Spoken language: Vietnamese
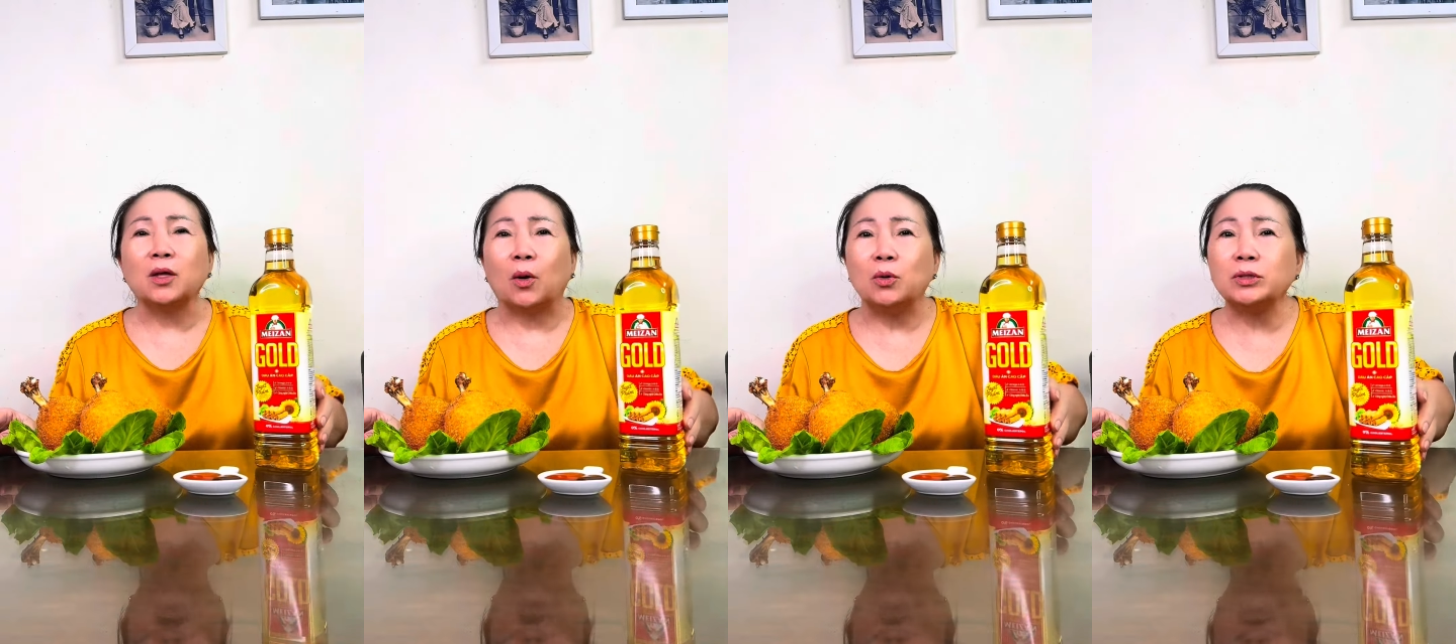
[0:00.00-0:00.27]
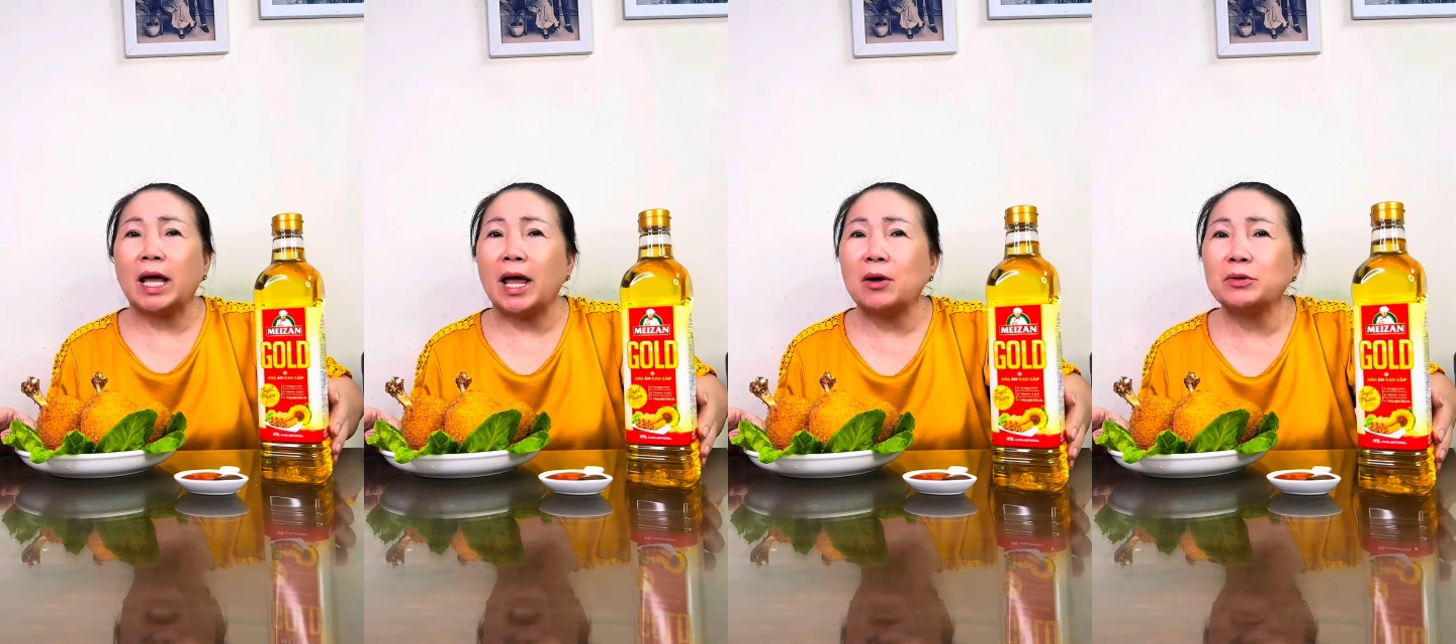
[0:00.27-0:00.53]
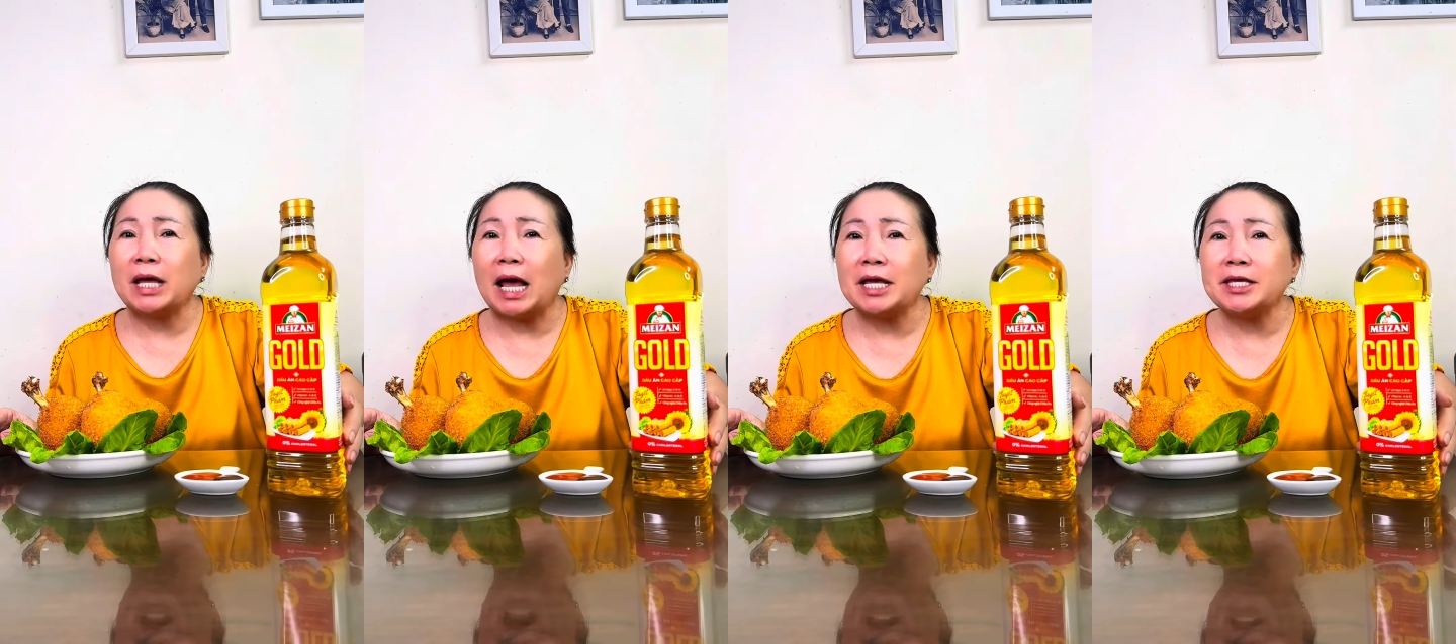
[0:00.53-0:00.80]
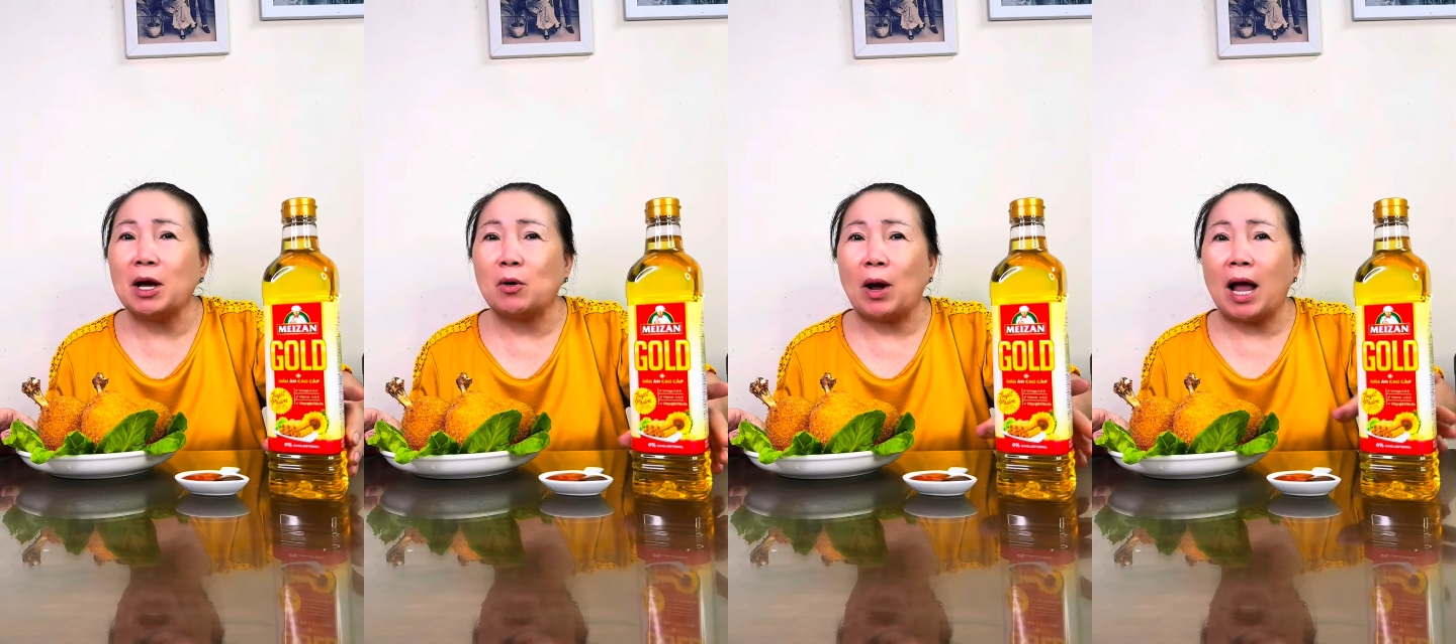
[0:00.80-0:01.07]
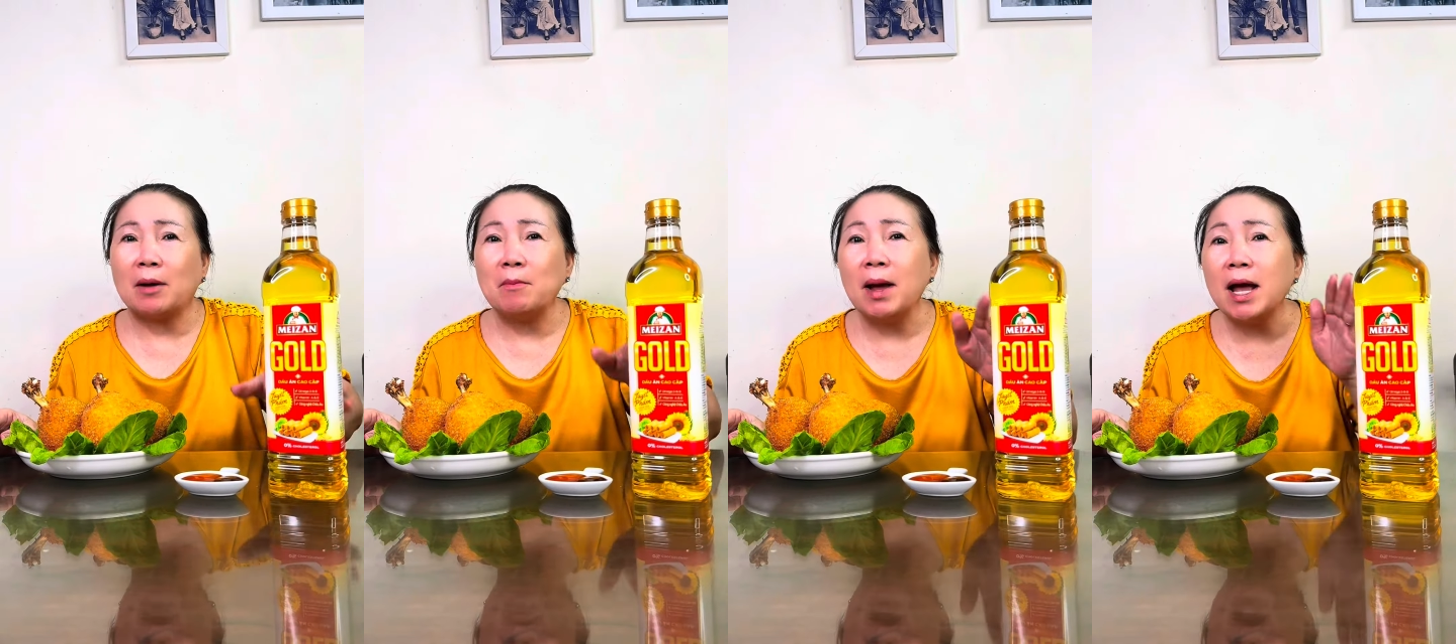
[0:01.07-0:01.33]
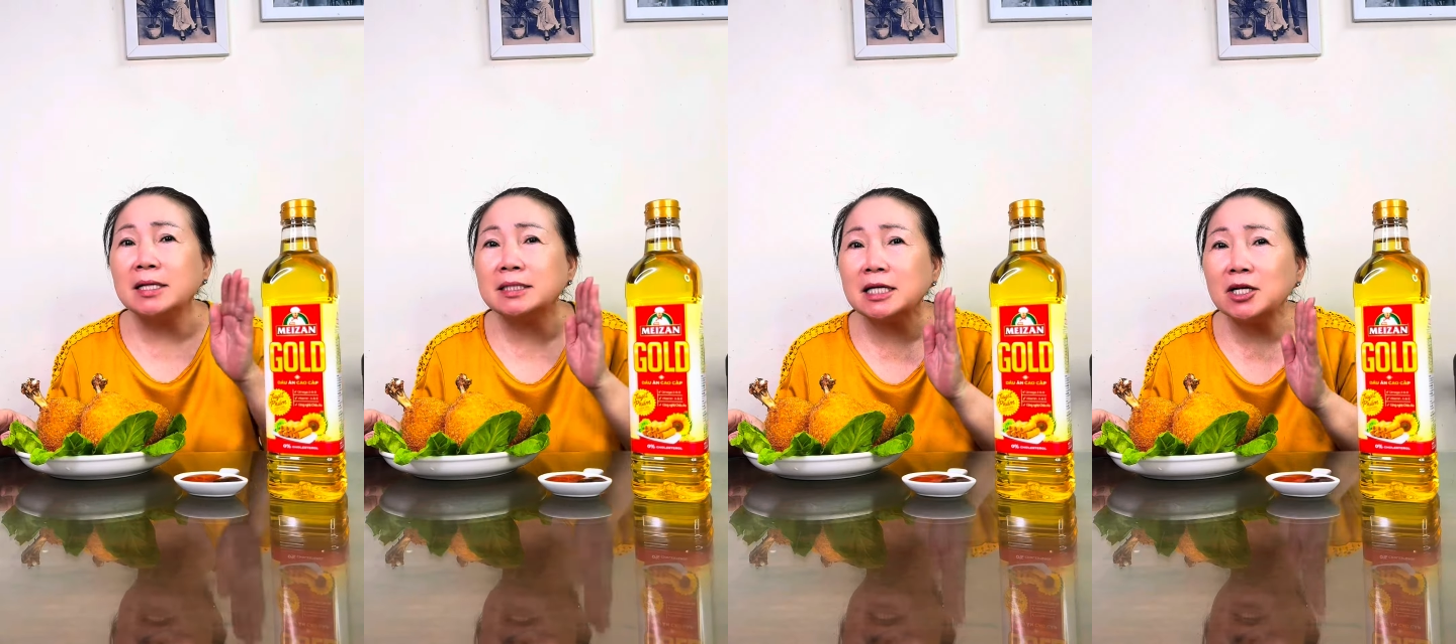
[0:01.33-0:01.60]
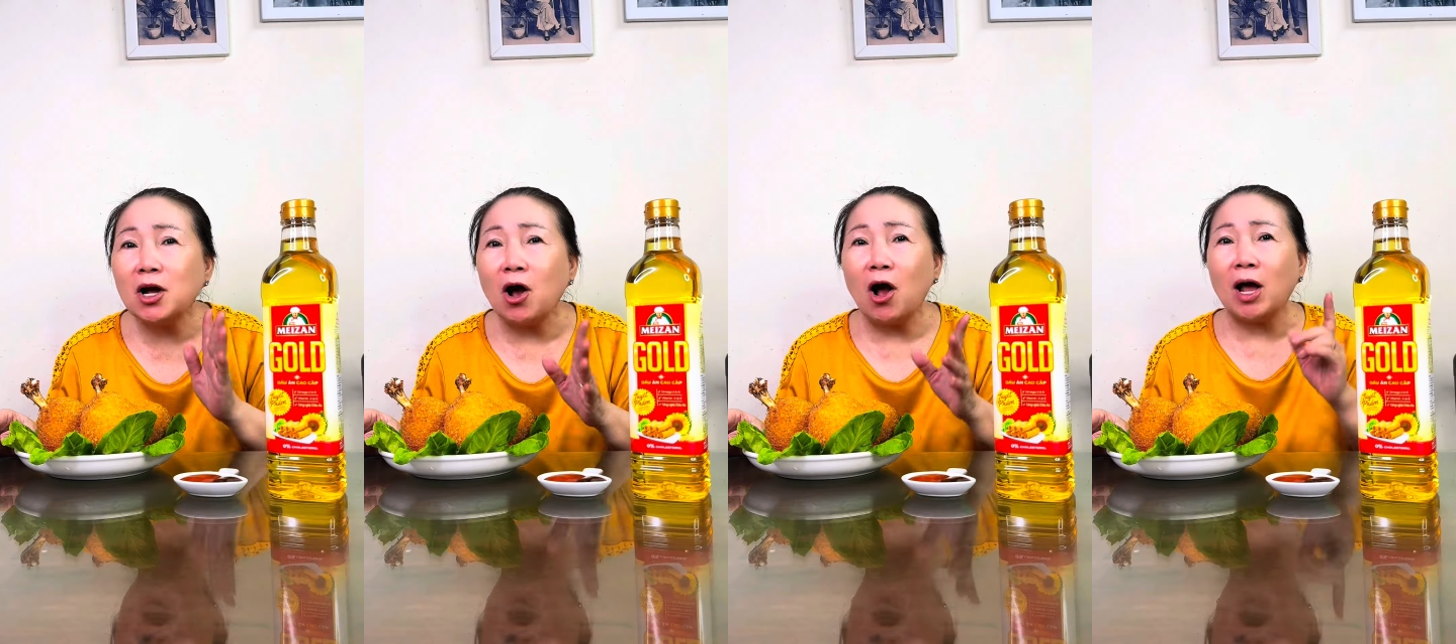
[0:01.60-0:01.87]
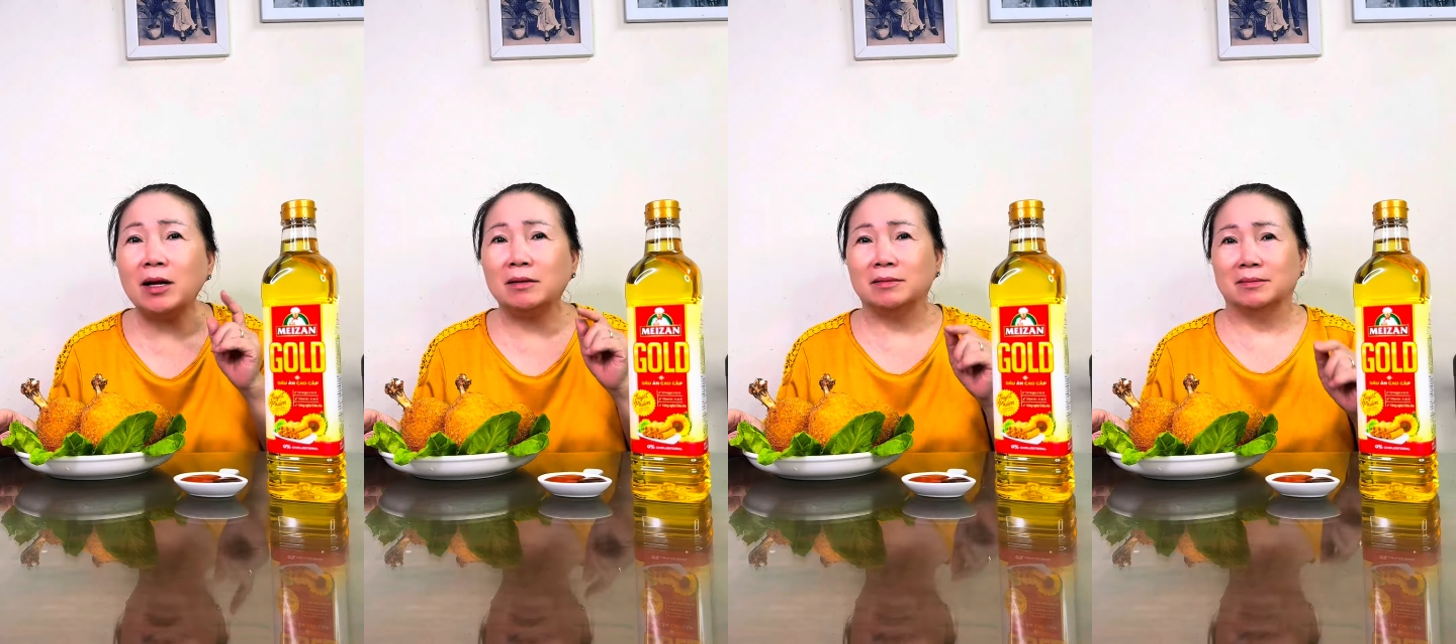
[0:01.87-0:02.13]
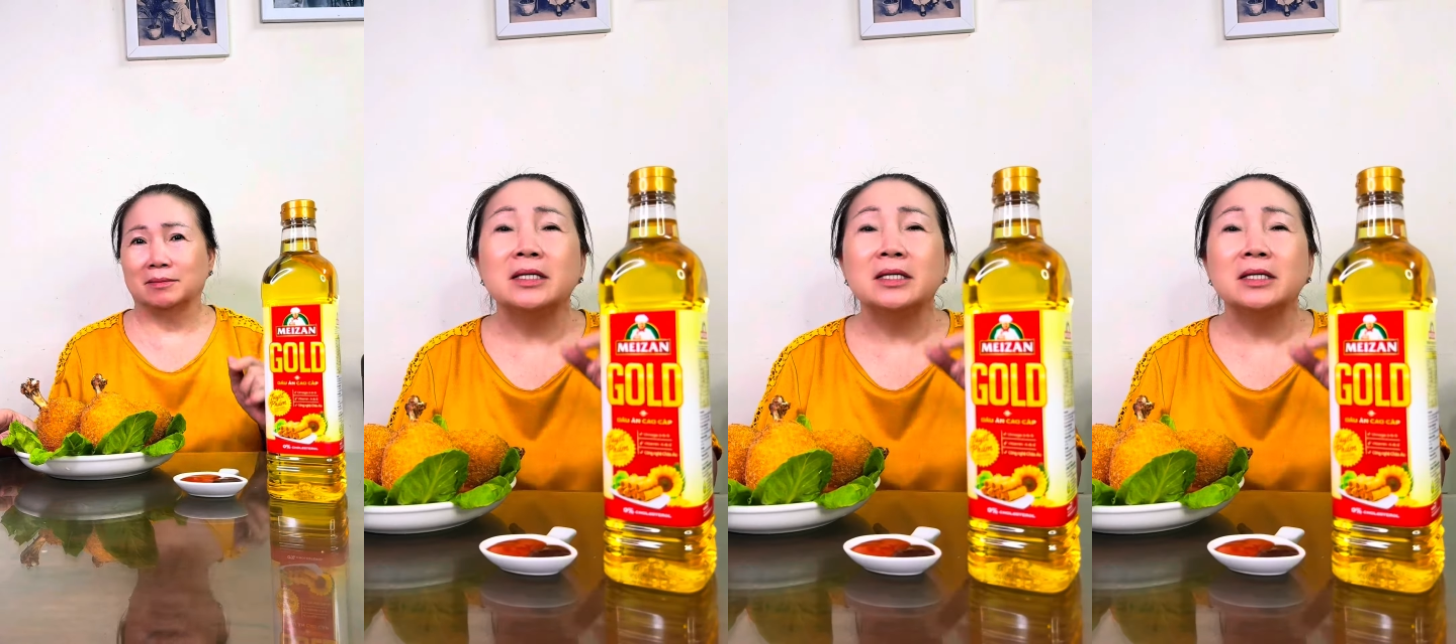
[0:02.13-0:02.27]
thủ theo chai dầu ăn Meizan Gold.